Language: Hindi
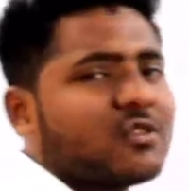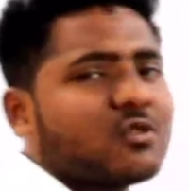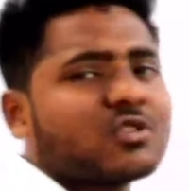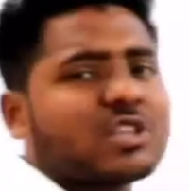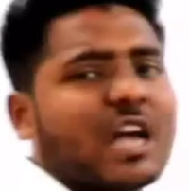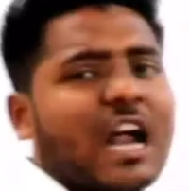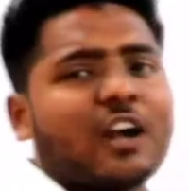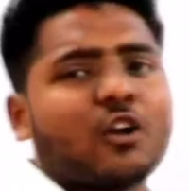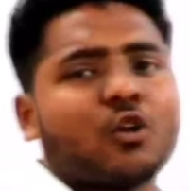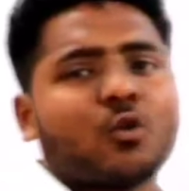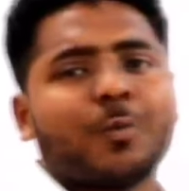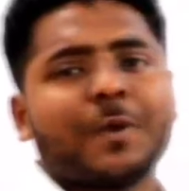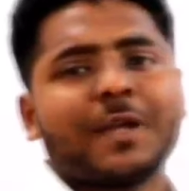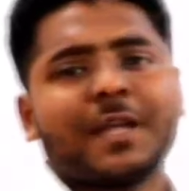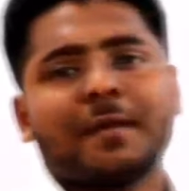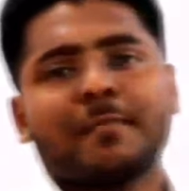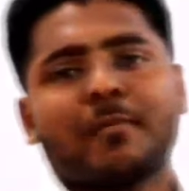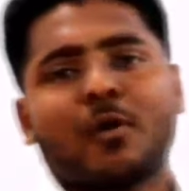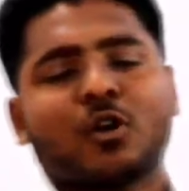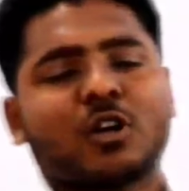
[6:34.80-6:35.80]
160 रुपए
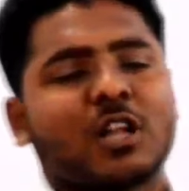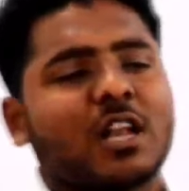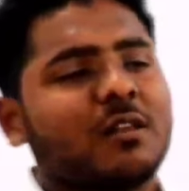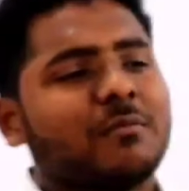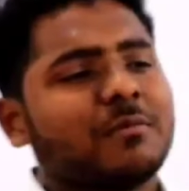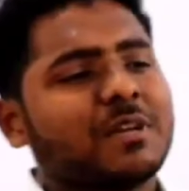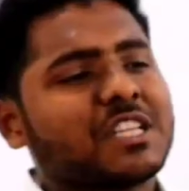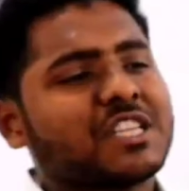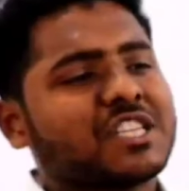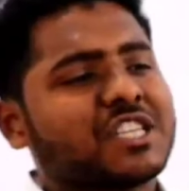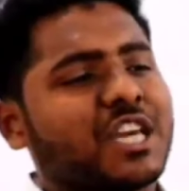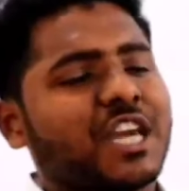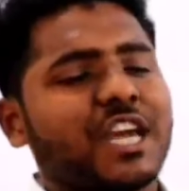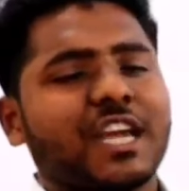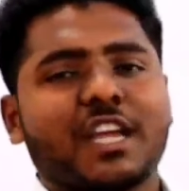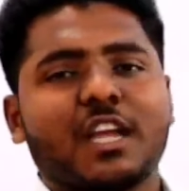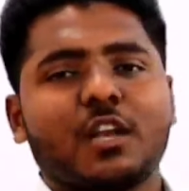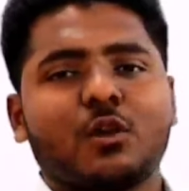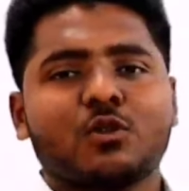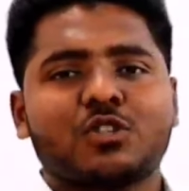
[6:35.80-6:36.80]
की बोतल में 6
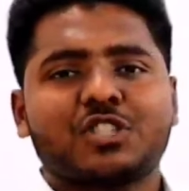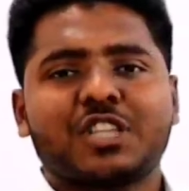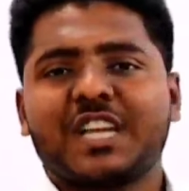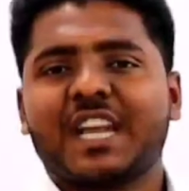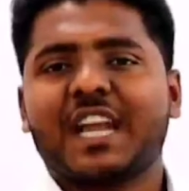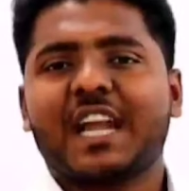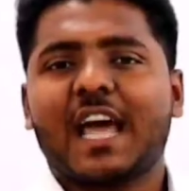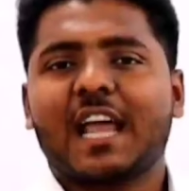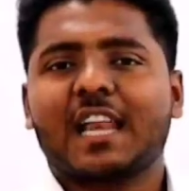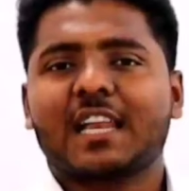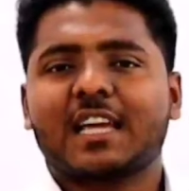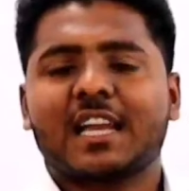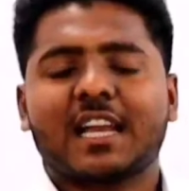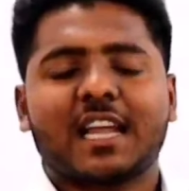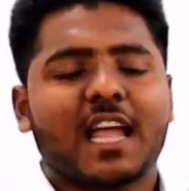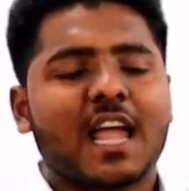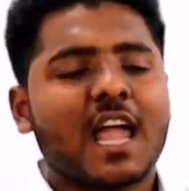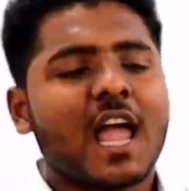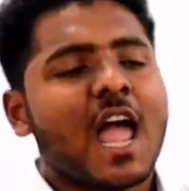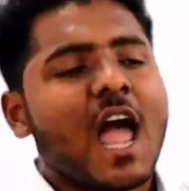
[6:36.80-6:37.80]
किलो चीनी डाल
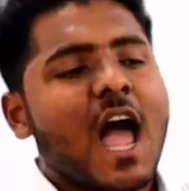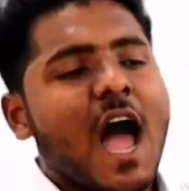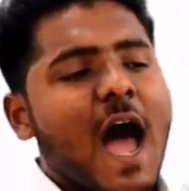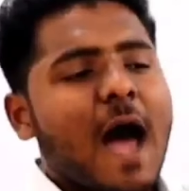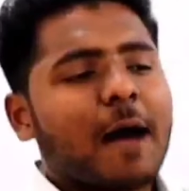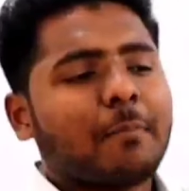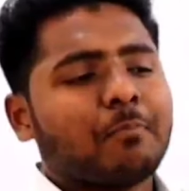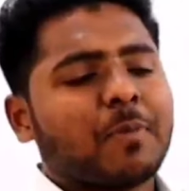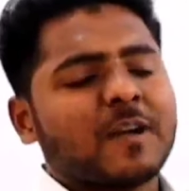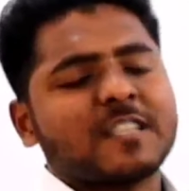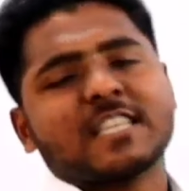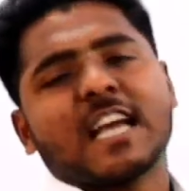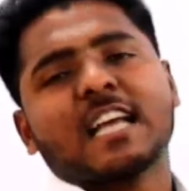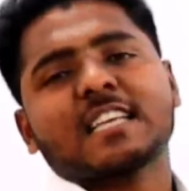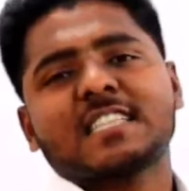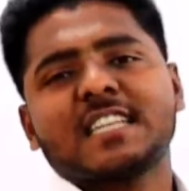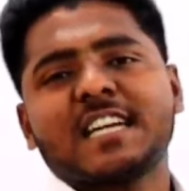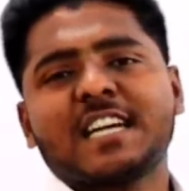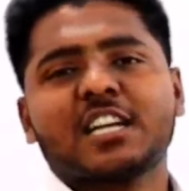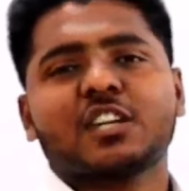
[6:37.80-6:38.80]
करके आप
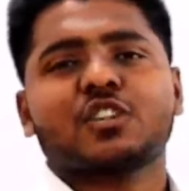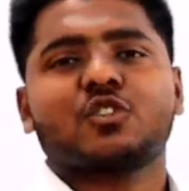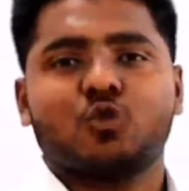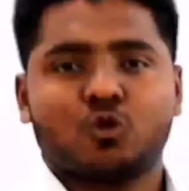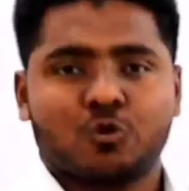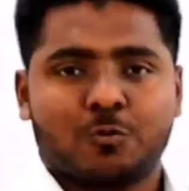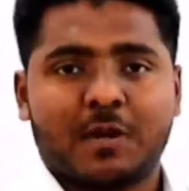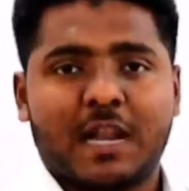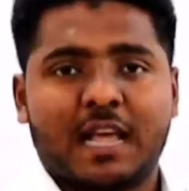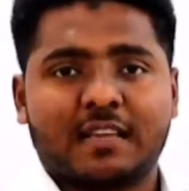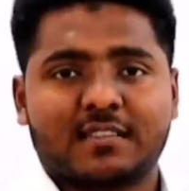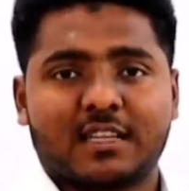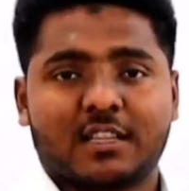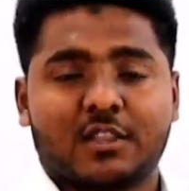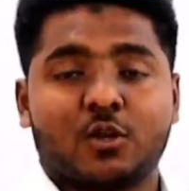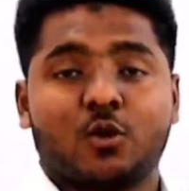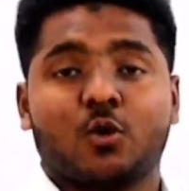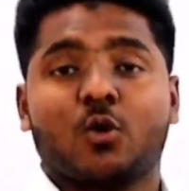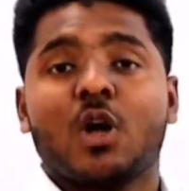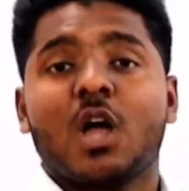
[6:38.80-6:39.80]
50 लीटर जूस बना
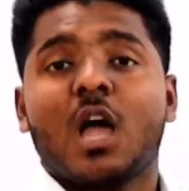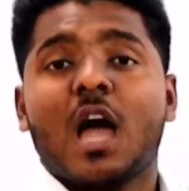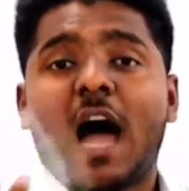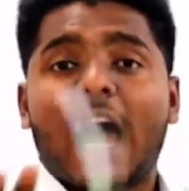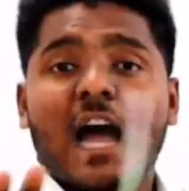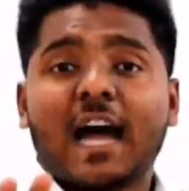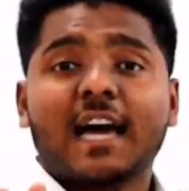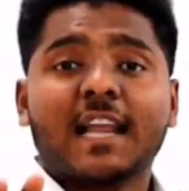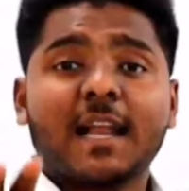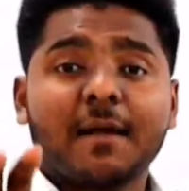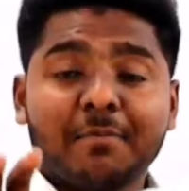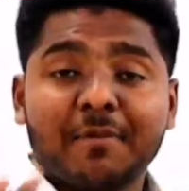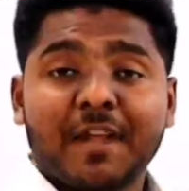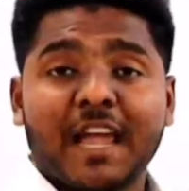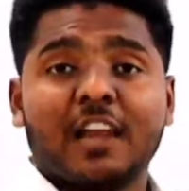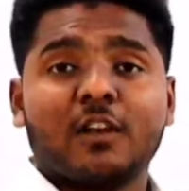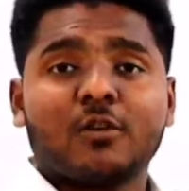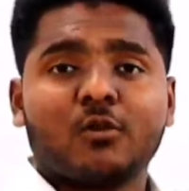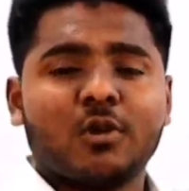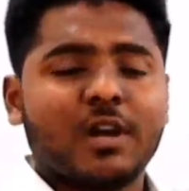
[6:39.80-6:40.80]
सकते हो अगर आप
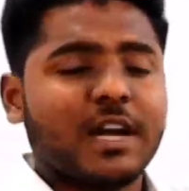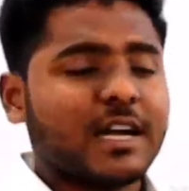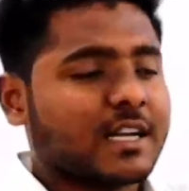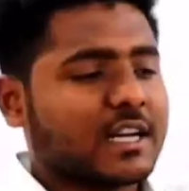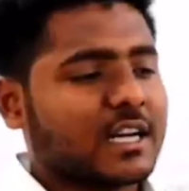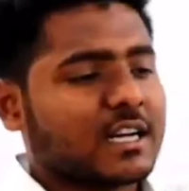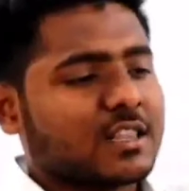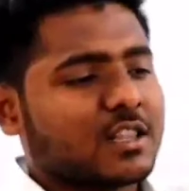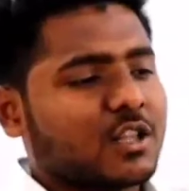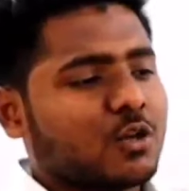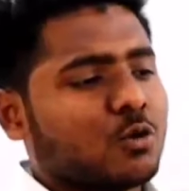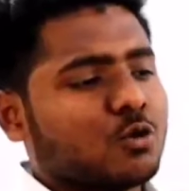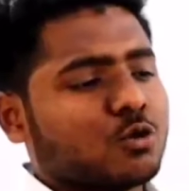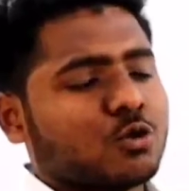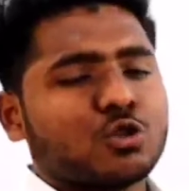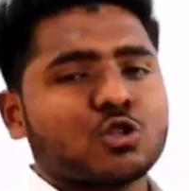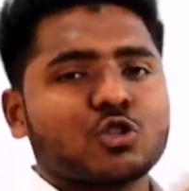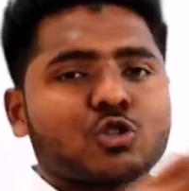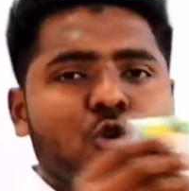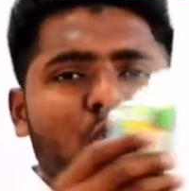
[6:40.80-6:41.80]
कैलकुलेट करते हो
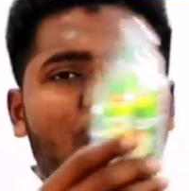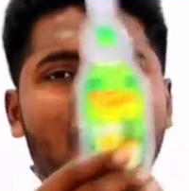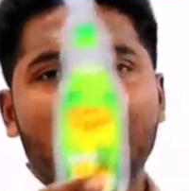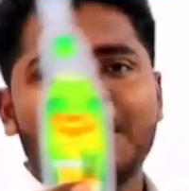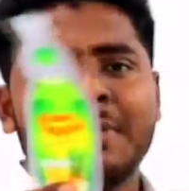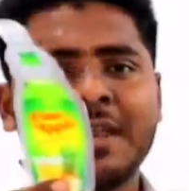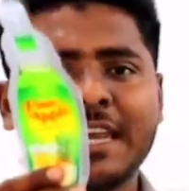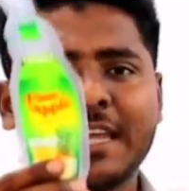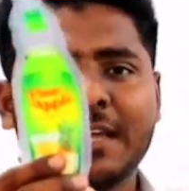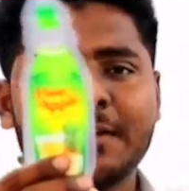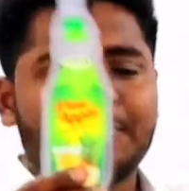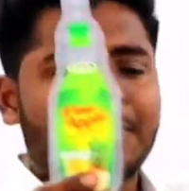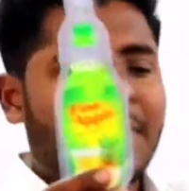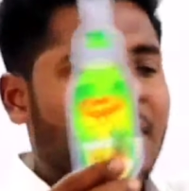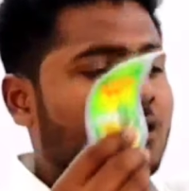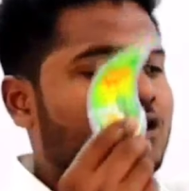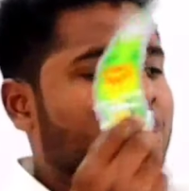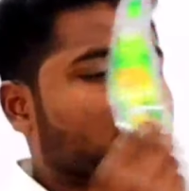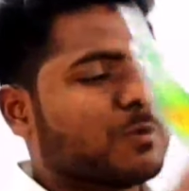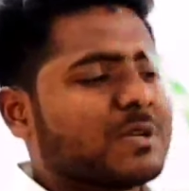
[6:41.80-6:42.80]
तो 100 एम के
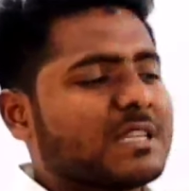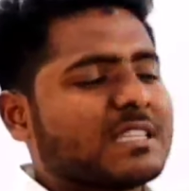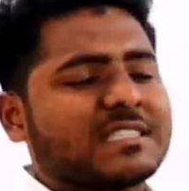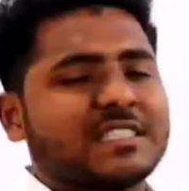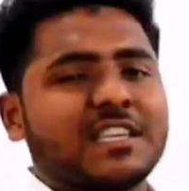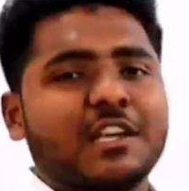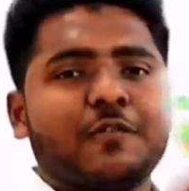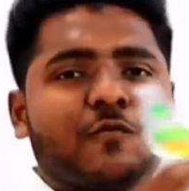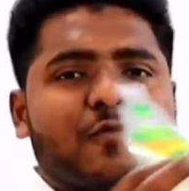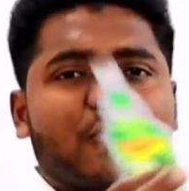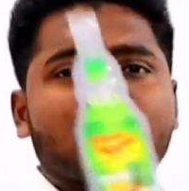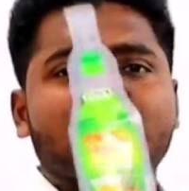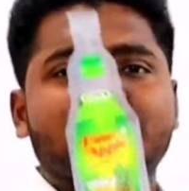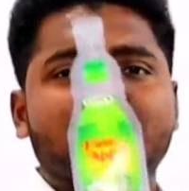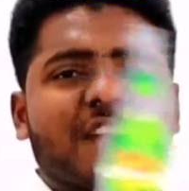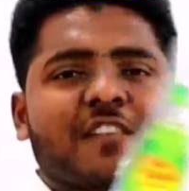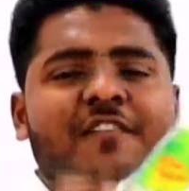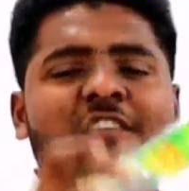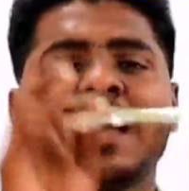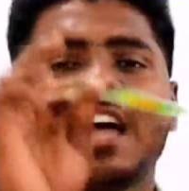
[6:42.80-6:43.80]
पाउच में सिर्फ और
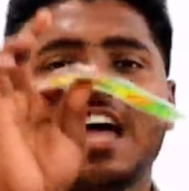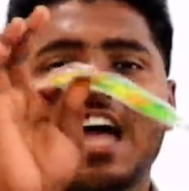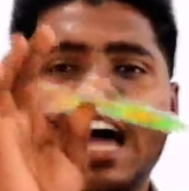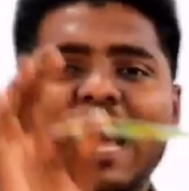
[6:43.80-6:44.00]
सिर्फ